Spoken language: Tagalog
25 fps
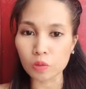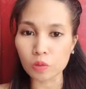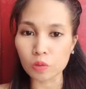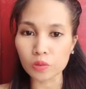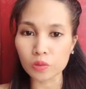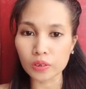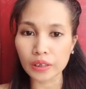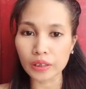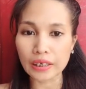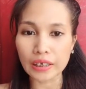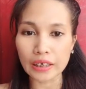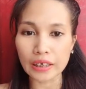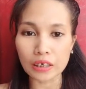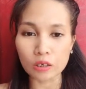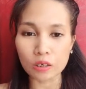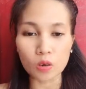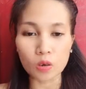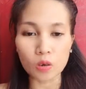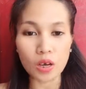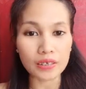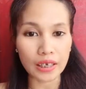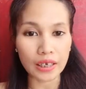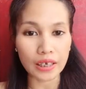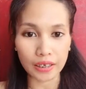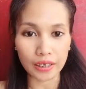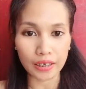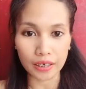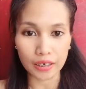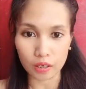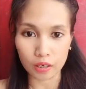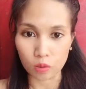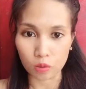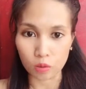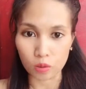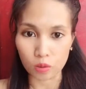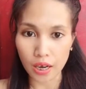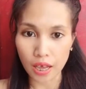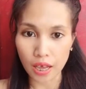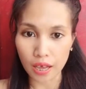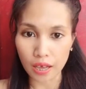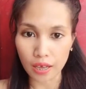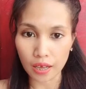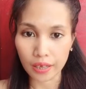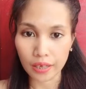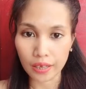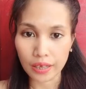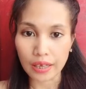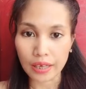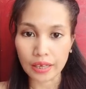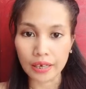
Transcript: kong tingin ko sa sarili ko na